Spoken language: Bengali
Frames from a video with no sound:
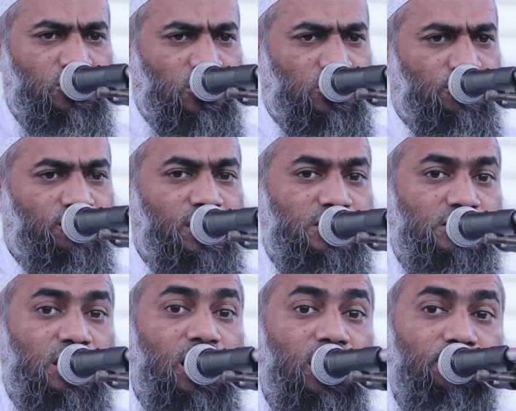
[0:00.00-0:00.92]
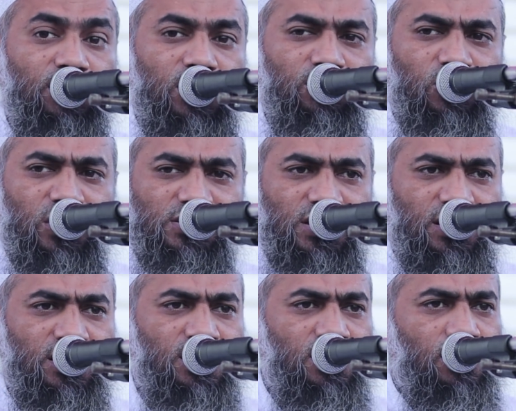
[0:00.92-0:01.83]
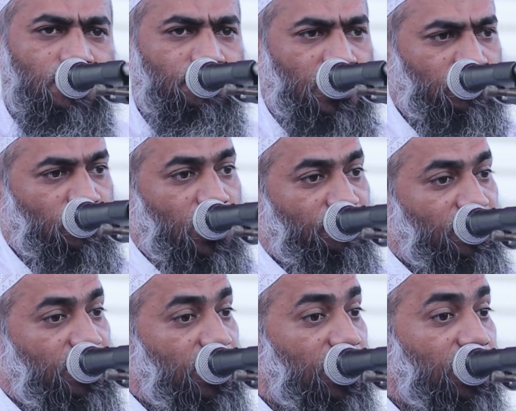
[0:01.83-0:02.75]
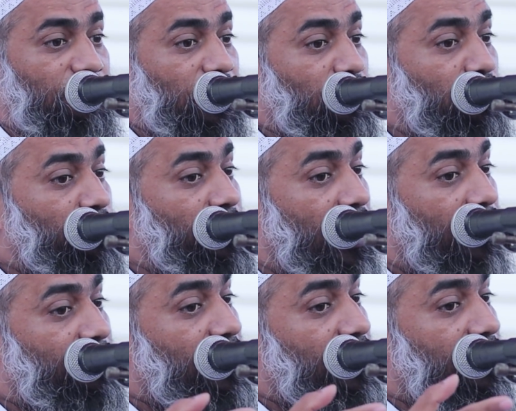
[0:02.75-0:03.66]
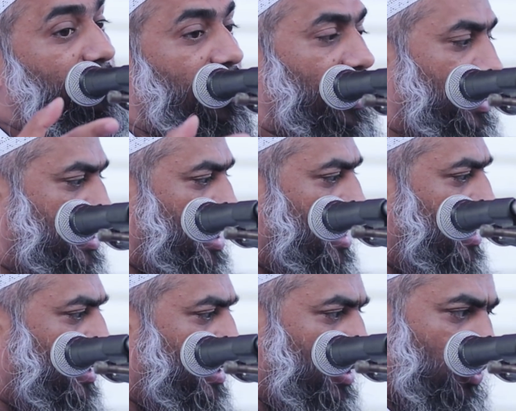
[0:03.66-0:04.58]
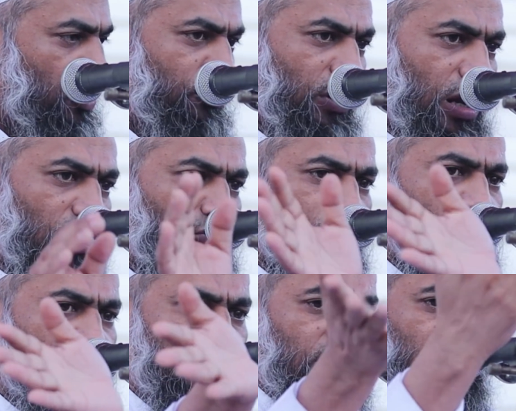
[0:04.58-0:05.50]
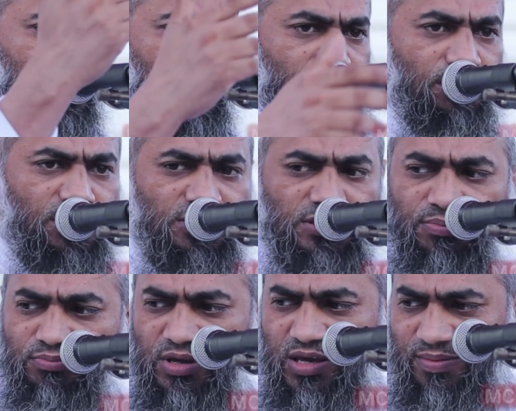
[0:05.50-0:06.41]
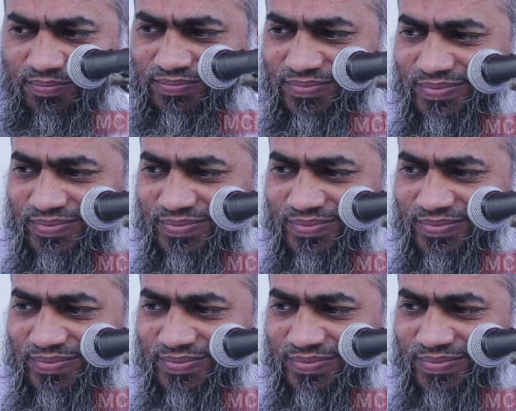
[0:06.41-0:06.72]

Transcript: তখন ফেরেস্তারা আমিন বলেছে মান ওয়াফাকা আমিন আমিন আয়কা গুফরা লাফু মা তাকাদ্দামা মিন জামবিহি